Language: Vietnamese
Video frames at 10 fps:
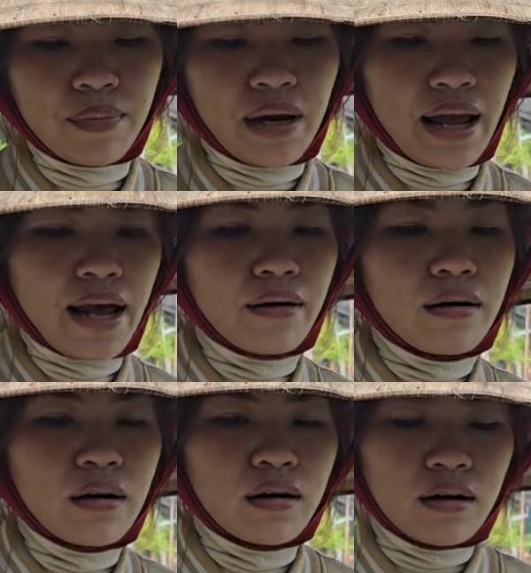mình giá
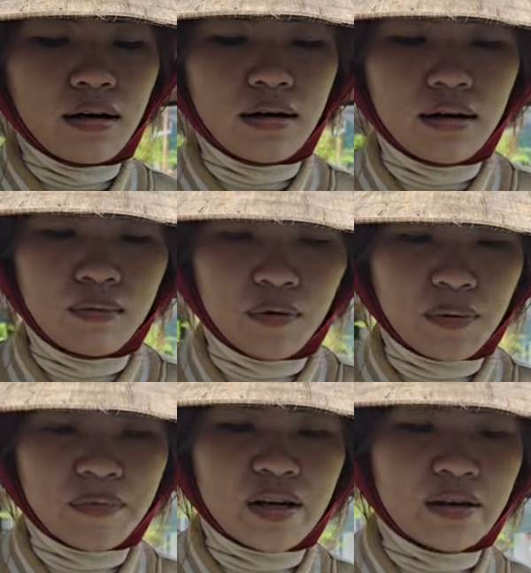Ờ, một
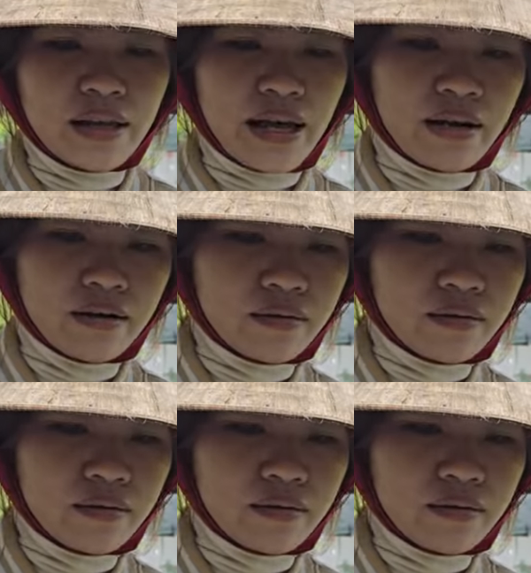trăm tư thôi nha